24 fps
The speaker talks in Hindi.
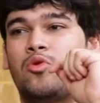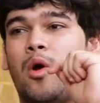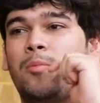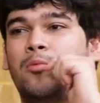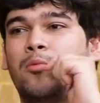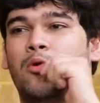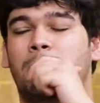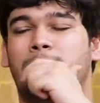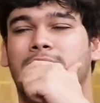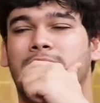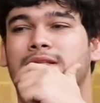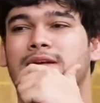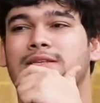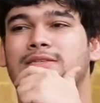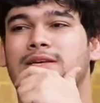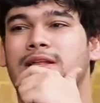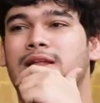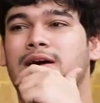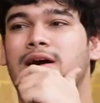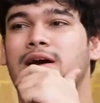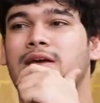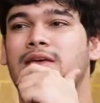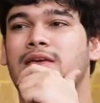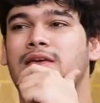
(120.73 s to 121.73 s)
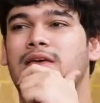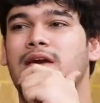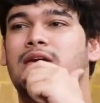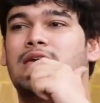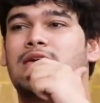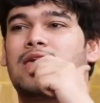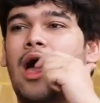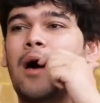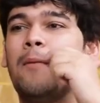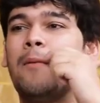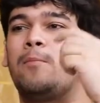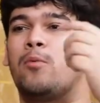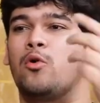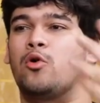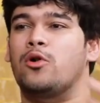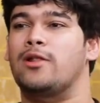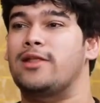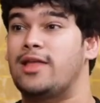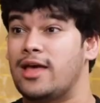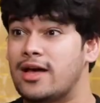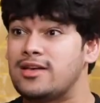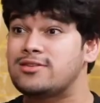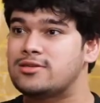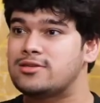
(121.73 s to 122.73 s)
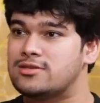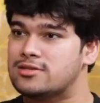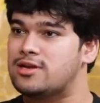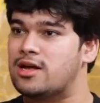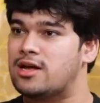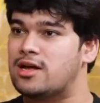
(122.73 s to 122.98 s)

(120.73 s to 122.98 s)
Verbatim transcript: तो आपको पता चलेगा कि ये क्या बोल दिया इस